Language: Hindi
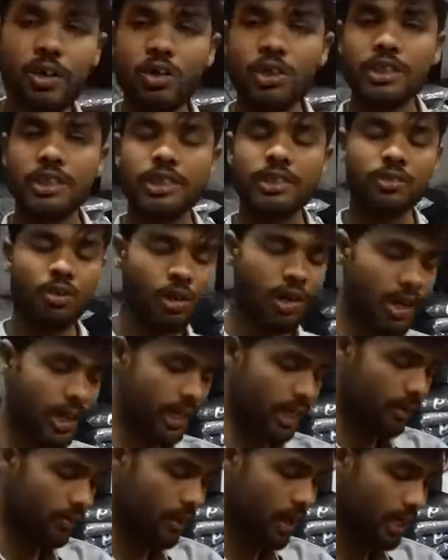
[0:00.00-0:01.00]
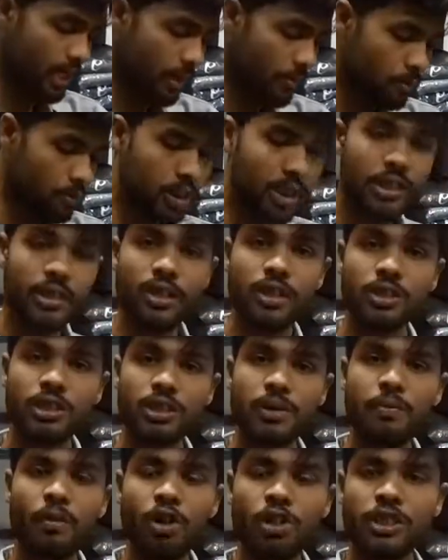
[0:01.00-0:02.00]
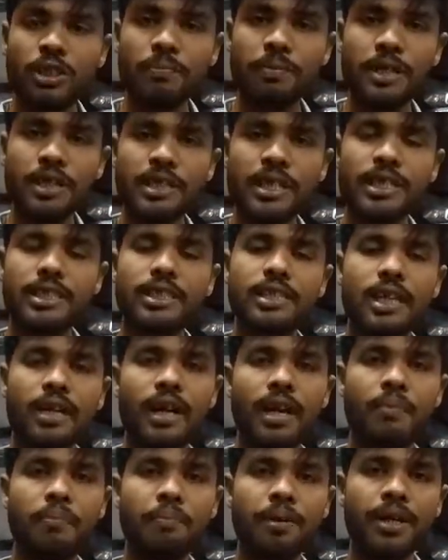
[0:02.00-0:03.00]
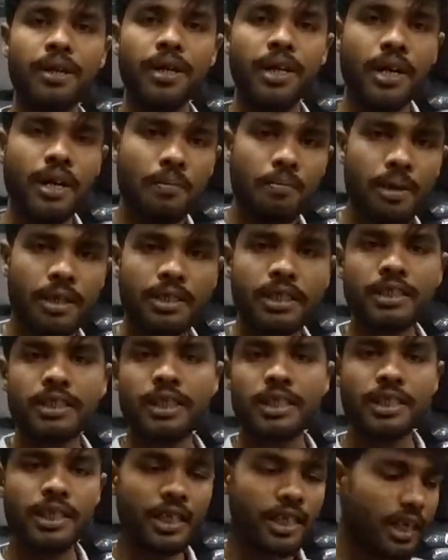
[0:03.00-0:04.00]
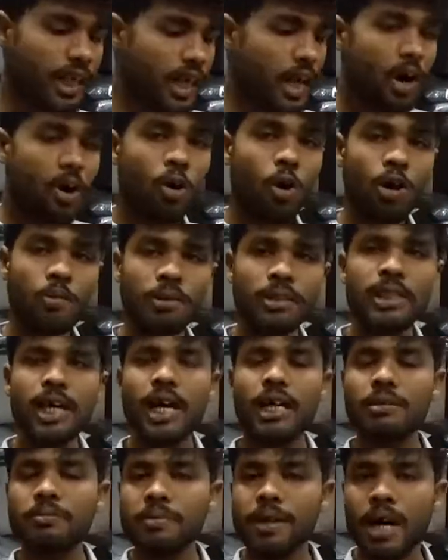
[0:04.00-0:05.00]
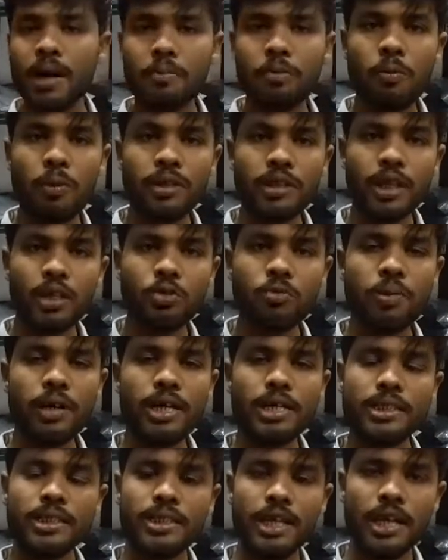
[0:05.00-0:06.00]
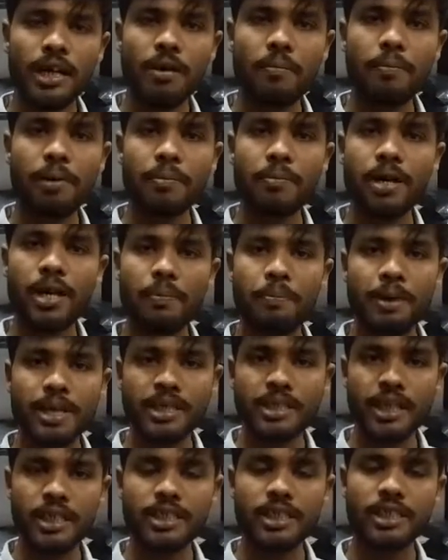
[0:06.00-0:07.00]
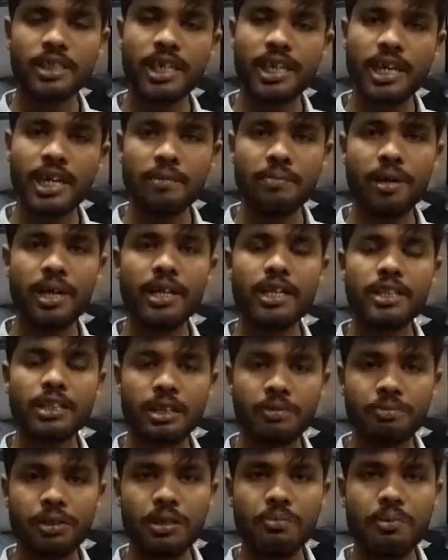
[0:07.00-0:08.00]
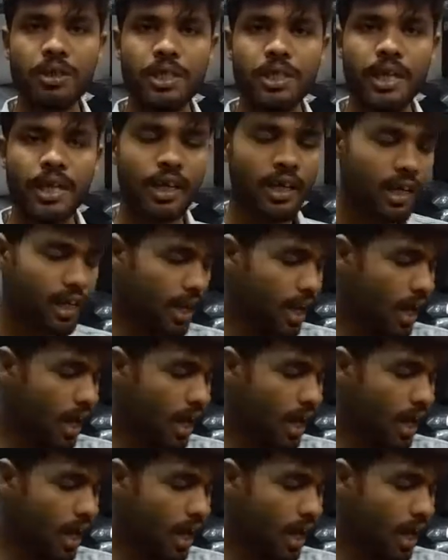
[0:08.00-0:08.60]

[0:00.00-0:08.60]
और स्क्रीनशॉट लेने के बाद आप मुझे उससे व्हाट्सअप कीजिए इंस्टाग्राम पर मैसेज कीजिए और मैं साथ में आपको बता दूं मैंने इंस्टाग्राम पर मेरा पेज है जिसकी लिंक मैंने डिस्क्रिप्शन में दी है